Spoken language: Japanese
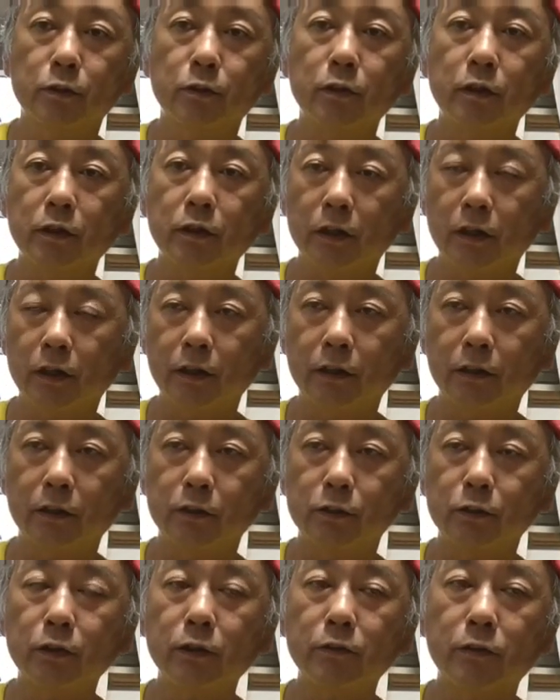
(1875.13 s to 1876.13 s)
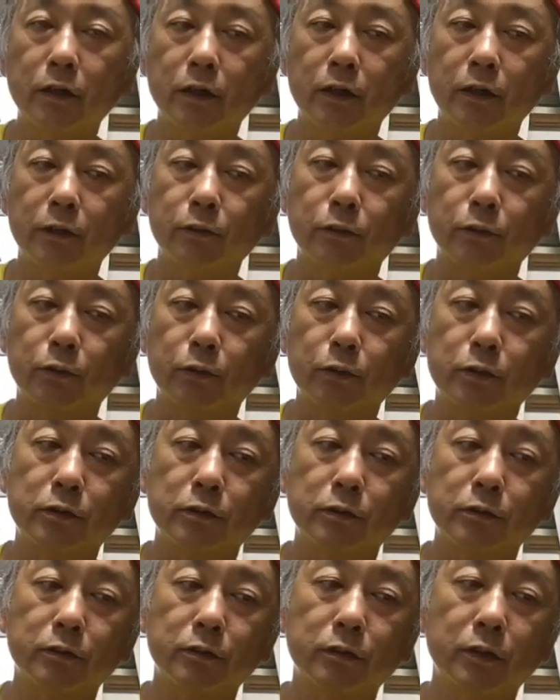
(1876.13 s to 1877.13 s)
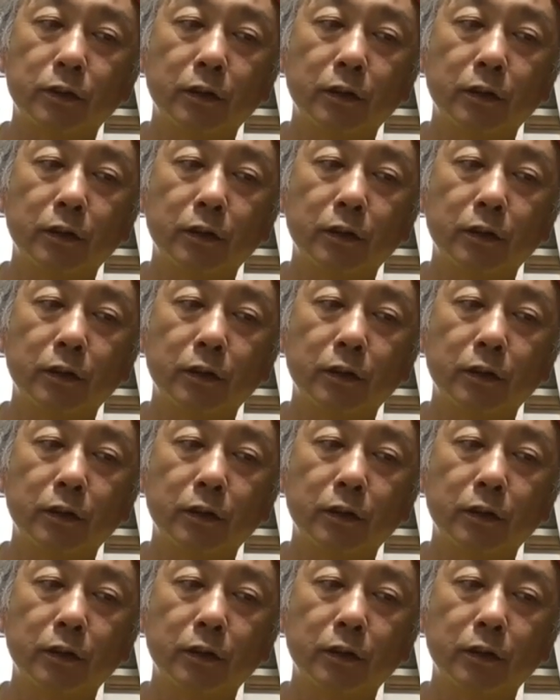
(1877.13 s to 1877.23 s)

空が入って空はあの露出